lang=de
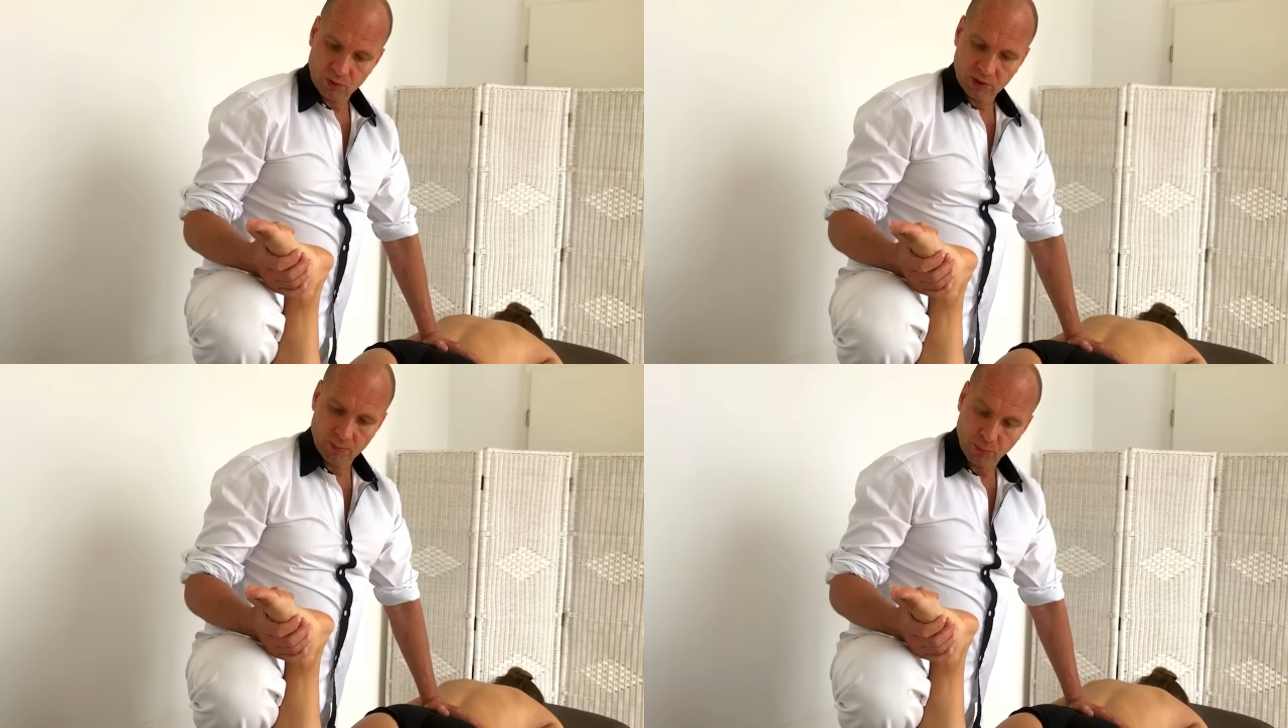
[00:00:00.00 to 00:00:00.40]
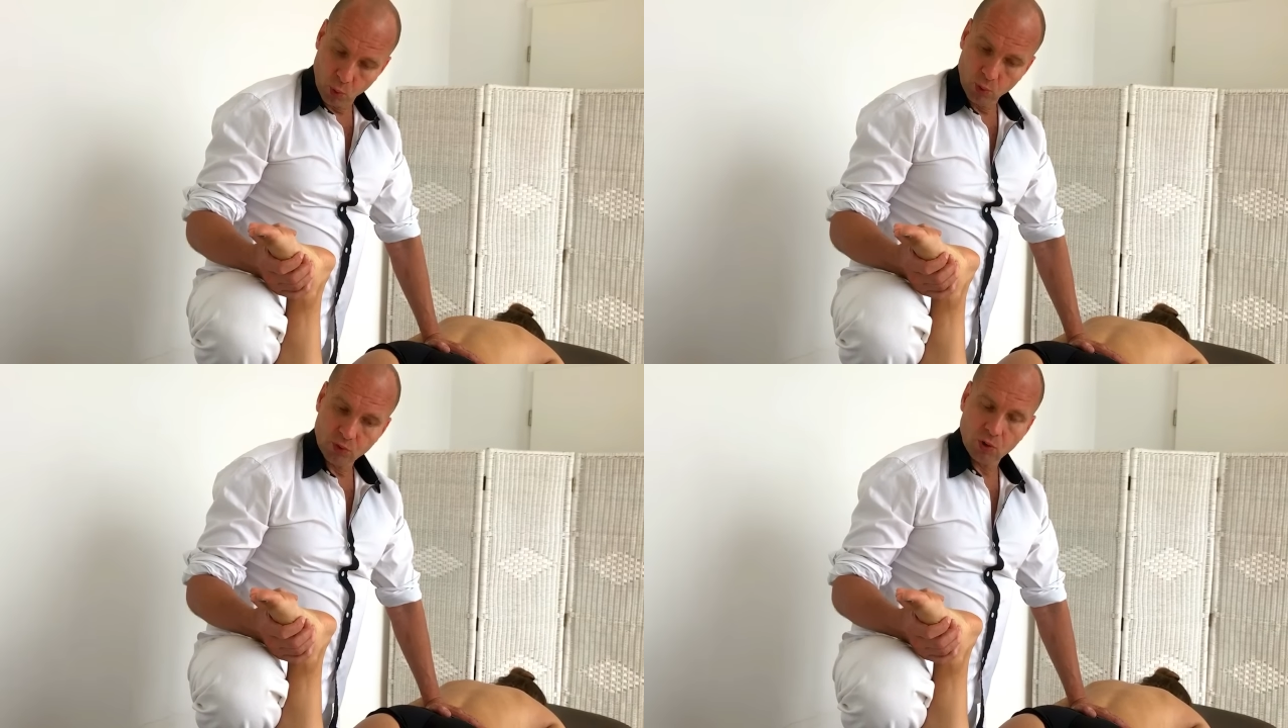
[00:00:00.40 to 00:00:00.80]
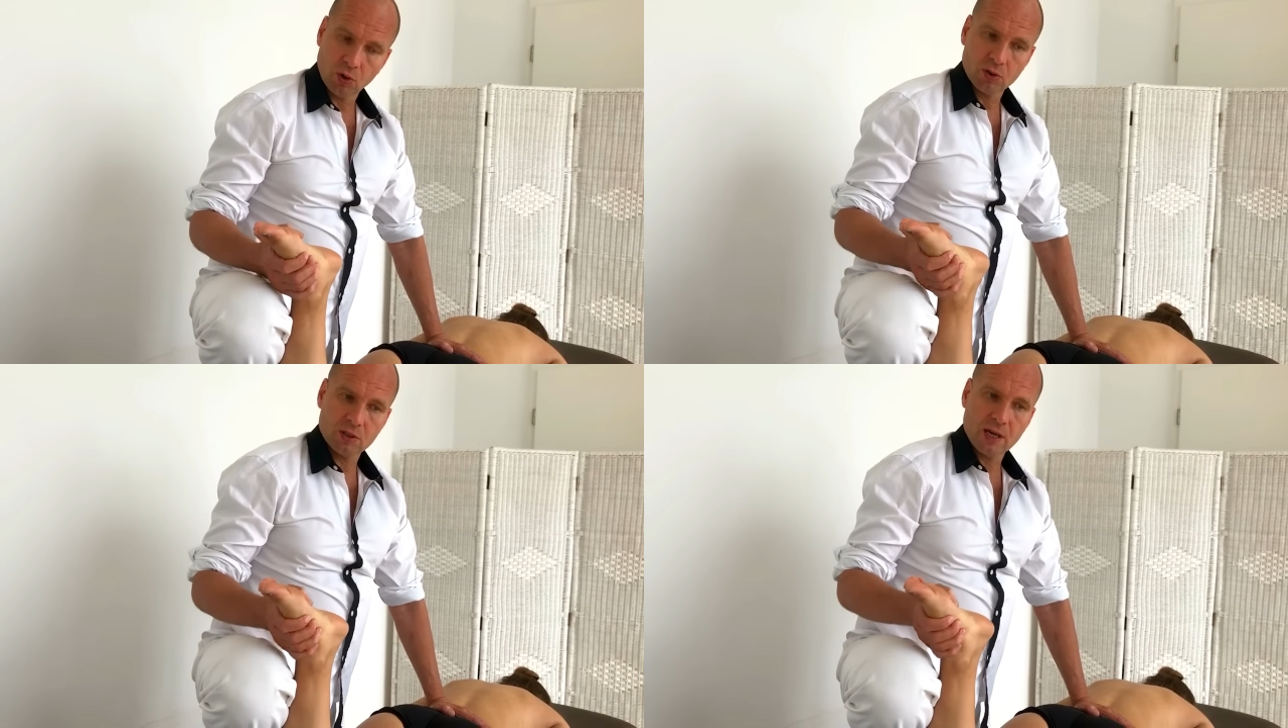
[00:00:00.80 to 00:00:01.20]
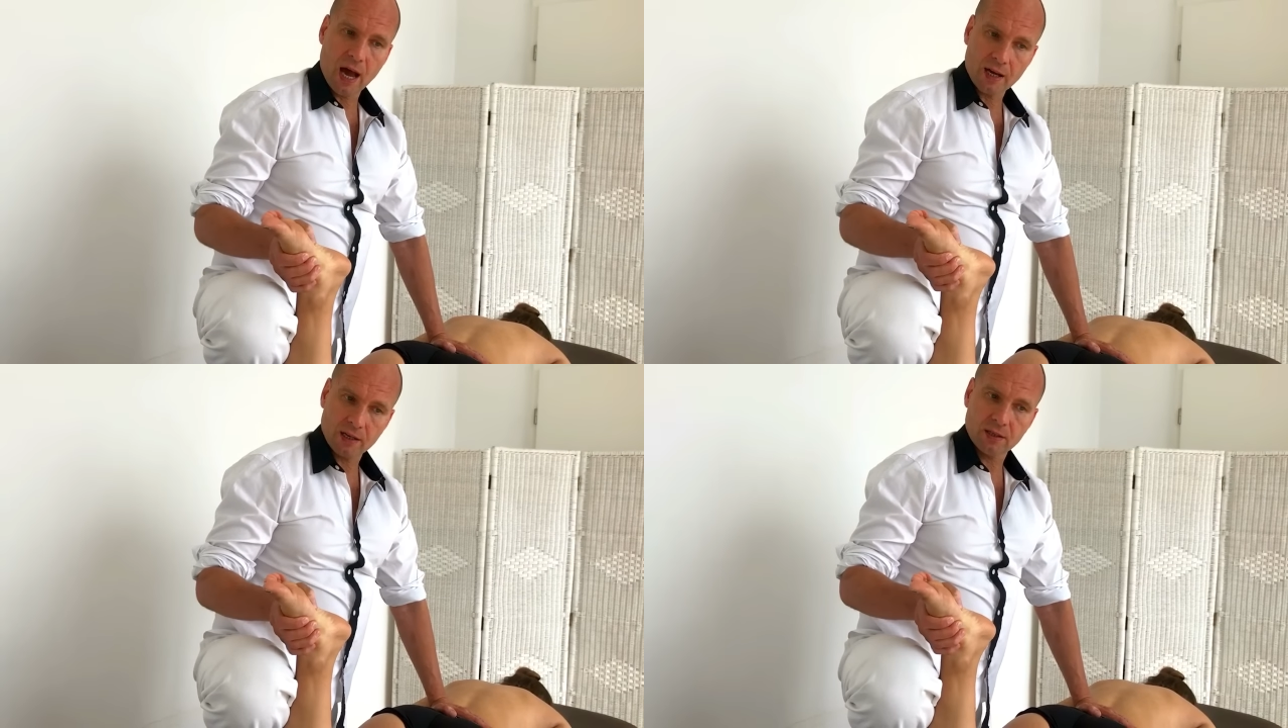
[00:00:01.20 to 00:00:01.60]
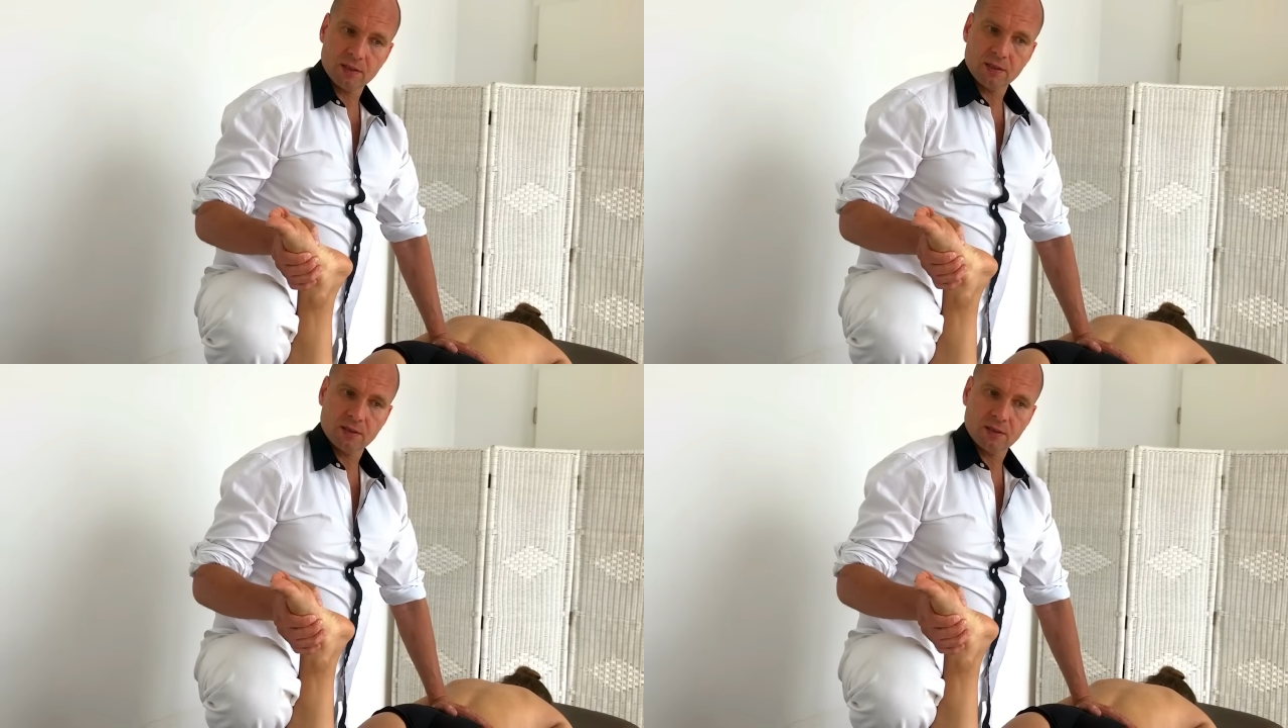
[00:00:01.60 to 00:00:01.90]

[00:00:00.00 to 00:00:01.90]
sodass ich hier so eine kleine